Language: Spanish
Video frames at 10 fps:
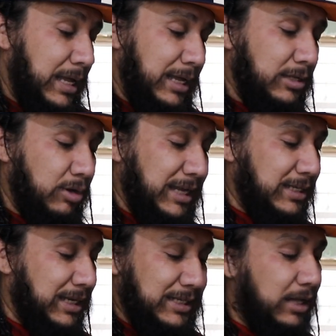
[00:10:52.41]
Y es lo que
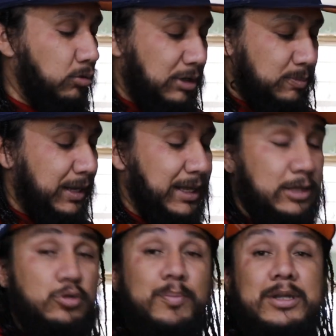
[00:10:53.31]
hace que sean unas
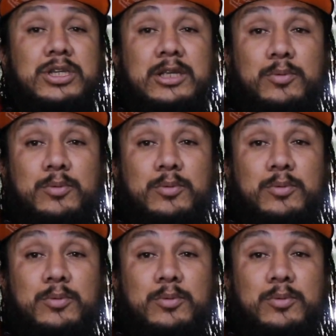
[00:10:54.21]
playeras súper chidas.